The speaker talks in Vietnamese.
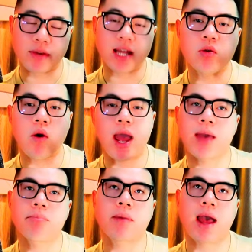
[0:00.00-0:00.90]
nước
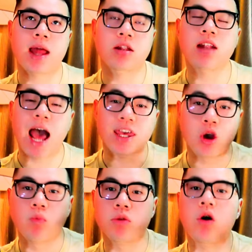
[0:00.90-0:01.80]
hoa mà nó đa
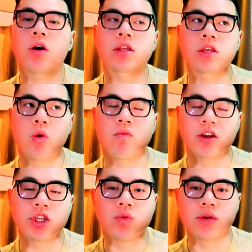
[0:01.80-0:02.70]
dụng thôi dùng vào
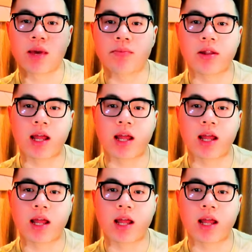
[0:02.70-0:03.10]
nhiều dịp